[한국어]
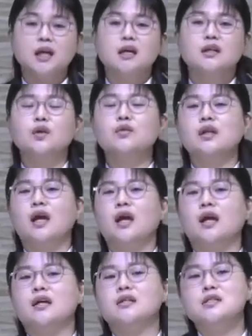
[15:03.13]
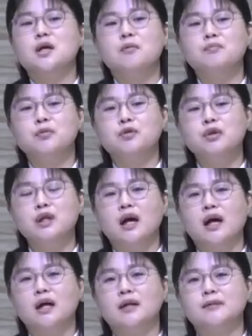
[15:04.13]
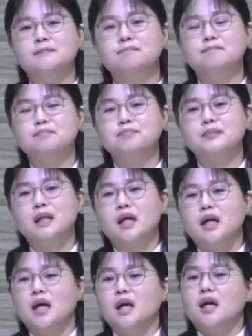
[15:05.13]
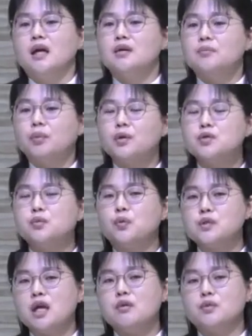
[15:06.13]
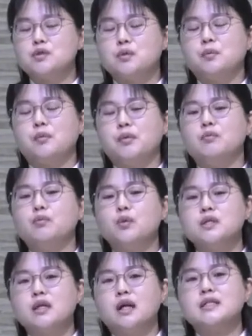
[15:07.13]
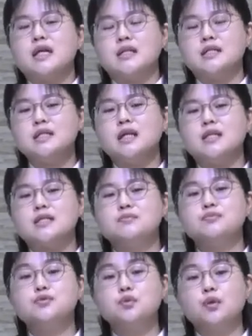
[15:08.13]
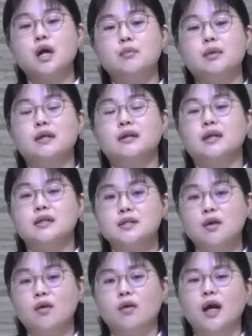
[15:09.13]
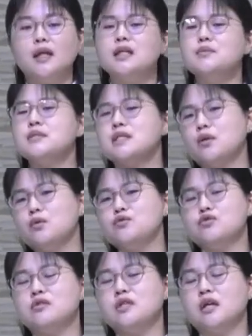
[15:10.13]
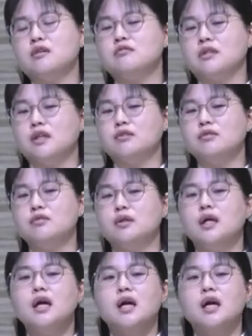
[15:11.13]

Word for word: 그런데 참 우리가 먼저 모세의 모습을 보면 모세가 자신이 가진 부족함에 대해서 하나님이 채워주신다고 그래도